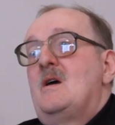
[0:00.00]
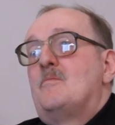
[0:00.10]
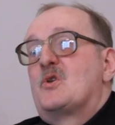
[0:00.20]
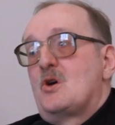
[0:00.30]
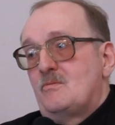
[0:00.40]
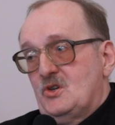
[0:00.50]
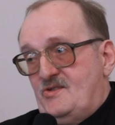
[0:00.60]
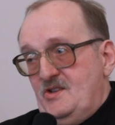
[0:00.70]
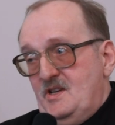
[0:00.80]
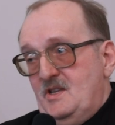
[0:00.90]

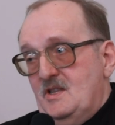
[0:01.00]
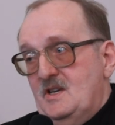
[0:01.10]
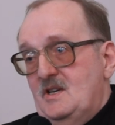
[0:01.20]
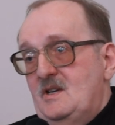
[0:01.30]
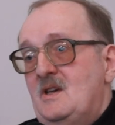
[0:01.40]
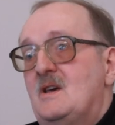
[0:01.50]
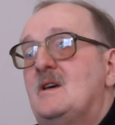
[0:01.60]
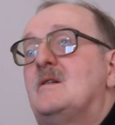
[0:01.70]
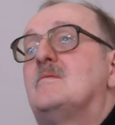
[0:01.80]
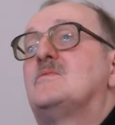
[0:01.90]
promocyjny,
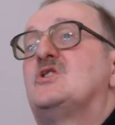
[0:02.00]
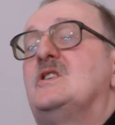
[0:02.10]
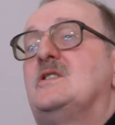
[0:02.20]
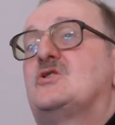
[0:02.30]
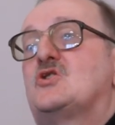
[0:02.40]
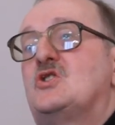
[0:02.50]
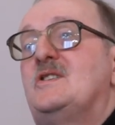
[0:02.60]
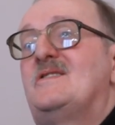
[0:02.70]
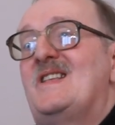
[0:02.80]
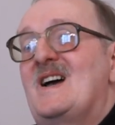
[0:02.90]
czyli
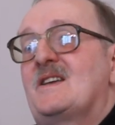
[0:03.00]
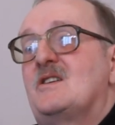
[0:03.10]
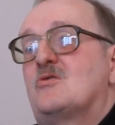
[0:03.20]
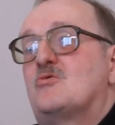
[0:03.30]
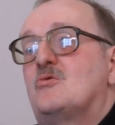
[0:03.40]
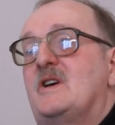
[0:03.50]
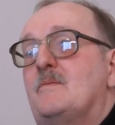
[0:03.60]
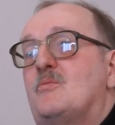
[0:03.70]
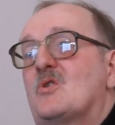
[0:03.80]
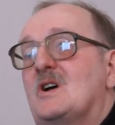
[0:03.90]
trzy znaki, które
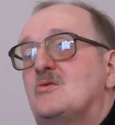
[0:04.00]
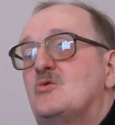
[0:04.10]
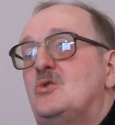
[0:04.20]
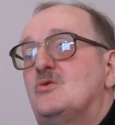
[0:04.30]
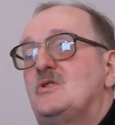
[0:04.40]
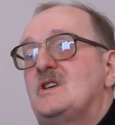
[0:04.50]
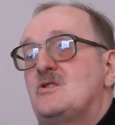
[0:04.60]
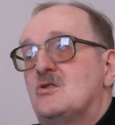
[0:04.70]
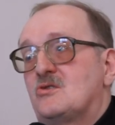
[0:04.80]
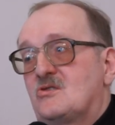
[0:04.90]
pokazują
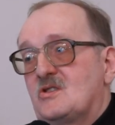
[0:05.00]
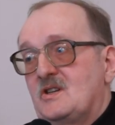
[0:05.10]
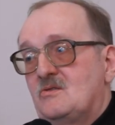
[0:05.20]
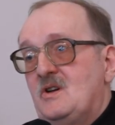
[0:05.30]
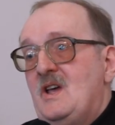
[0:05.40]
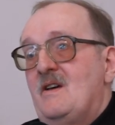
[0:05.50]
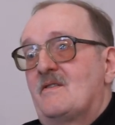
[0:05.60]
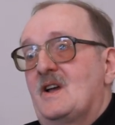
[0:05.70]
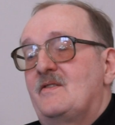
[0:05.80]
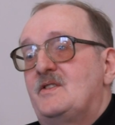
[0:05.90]
jednostkę
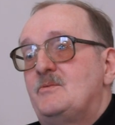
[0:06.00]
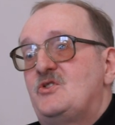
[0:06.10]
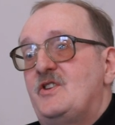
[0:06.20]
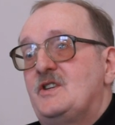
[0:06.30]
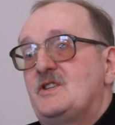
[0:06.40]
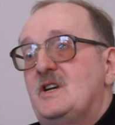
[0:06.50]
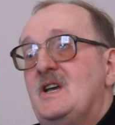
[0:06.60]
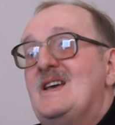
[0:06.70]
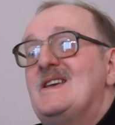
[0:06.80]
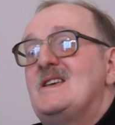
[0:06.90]
w każdym świecie.
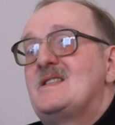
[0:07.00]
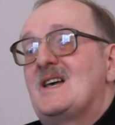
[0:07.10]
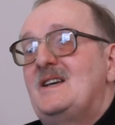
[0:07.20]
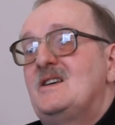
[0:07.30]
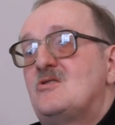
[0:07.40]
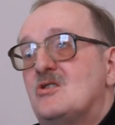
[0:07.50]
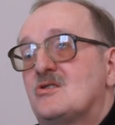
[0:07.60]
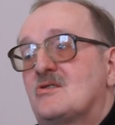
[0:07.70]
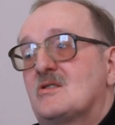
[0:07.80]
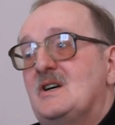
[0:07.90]
I ta
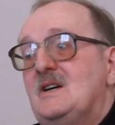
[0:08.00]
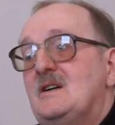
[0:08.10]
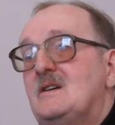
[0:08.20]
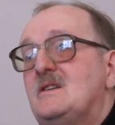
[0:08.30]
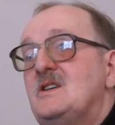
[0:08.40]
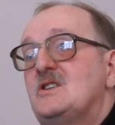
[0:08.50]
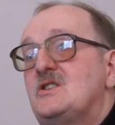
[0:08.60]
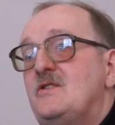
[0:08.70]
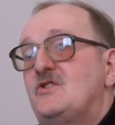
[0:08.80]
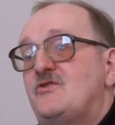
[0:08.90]
jednostka,
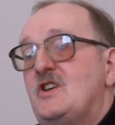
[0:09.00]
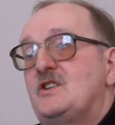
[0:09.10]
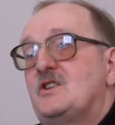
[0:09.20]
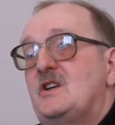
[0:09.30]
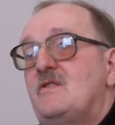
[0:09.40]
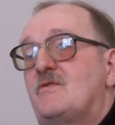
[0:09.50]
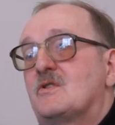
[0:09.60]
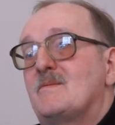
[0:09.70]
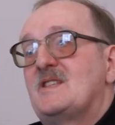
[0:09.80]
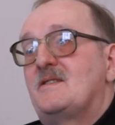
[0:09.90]
jeśli w świecie
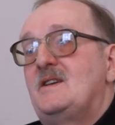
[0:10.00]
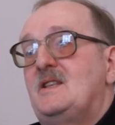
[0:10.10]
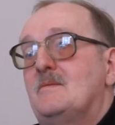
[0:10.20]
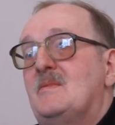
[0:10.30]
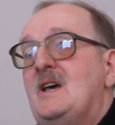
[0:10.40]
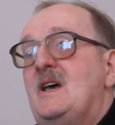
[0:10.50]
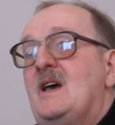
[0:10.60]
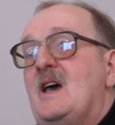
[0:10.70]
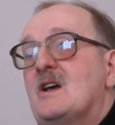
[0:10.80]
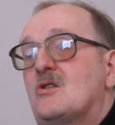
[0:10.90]
informacyjnym,
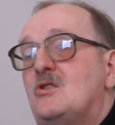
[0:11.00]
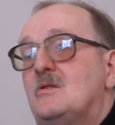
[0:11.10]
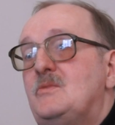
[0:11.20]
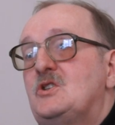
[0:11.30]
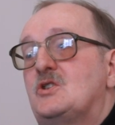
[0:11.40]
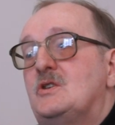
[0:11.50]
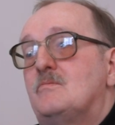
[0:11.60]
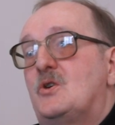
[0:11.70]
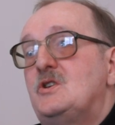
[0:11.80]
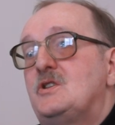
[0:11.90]
ekonomicznym,
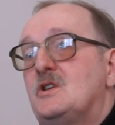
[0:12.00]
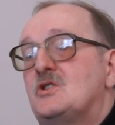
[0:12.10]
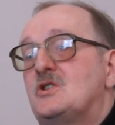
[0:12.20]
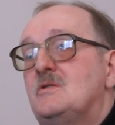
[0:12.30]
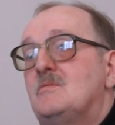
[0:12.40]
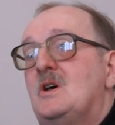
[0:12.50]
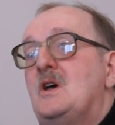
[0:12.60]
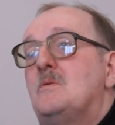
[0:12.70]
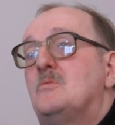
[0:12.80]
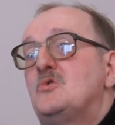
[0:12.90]
politycznym,
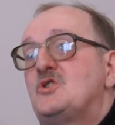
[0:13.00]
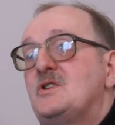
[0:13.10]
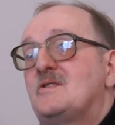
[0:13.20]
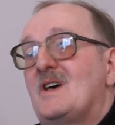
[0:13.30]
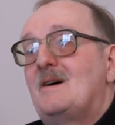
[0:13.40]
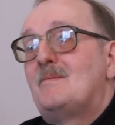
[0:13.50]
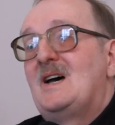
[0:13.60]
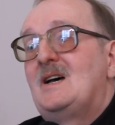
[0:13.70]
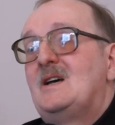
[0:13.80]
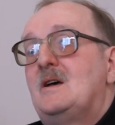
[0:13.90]
musi sama